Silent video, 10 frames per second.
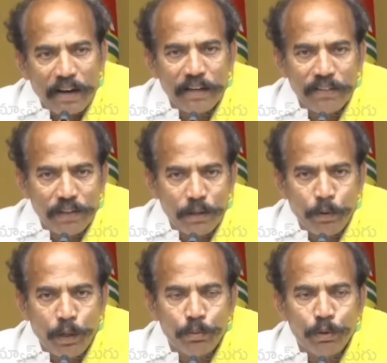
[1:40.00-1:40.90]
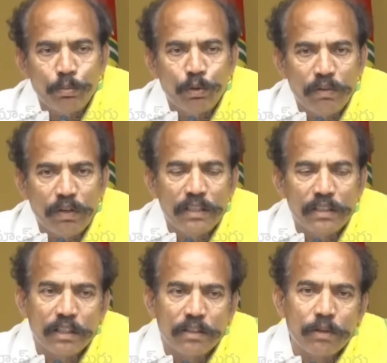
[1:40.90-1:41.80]
ఆఖరణ దిగిపోయే ముందు మూడు వేలు
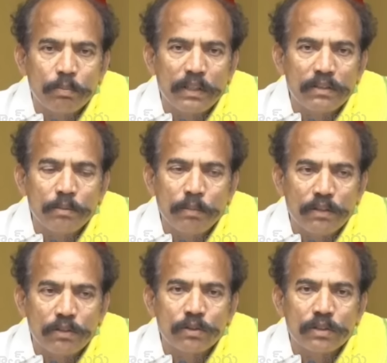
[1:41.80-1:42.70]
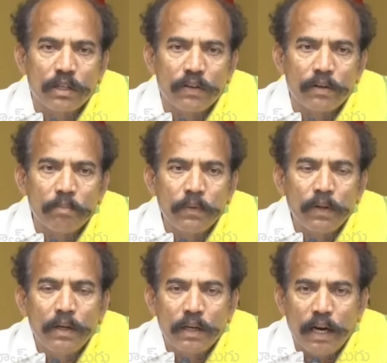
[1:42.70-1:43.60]
చేసినటువంటి పరిస్థితి మనం చూస్తూ ఉన్నాం
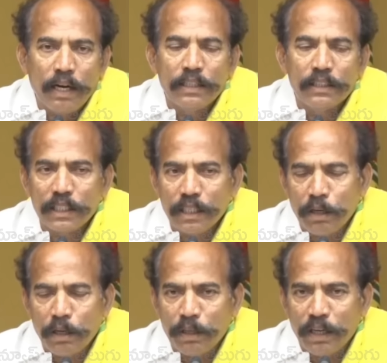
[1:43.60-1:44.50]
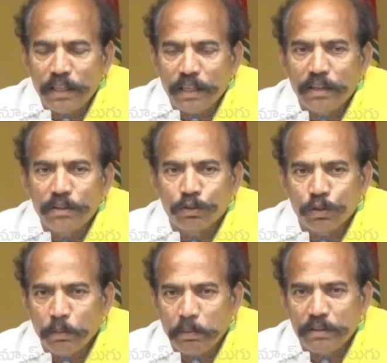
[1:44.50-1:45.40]
కానీ చంద్రబాబు నాయుడు గారు
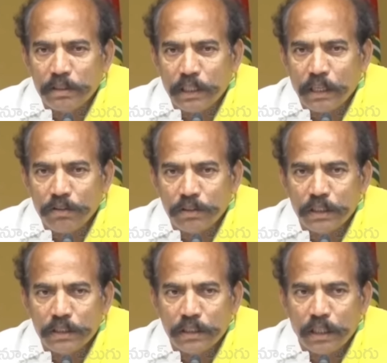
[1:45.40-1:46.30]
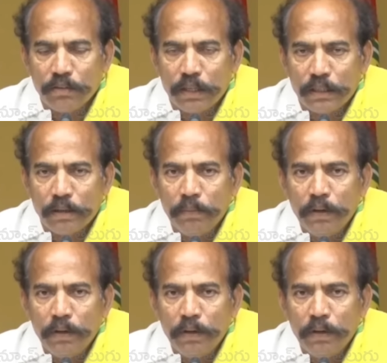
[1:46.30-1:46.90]
సూపర్ సిక్స్ అనౌన్స్ చేసిన తర్వాత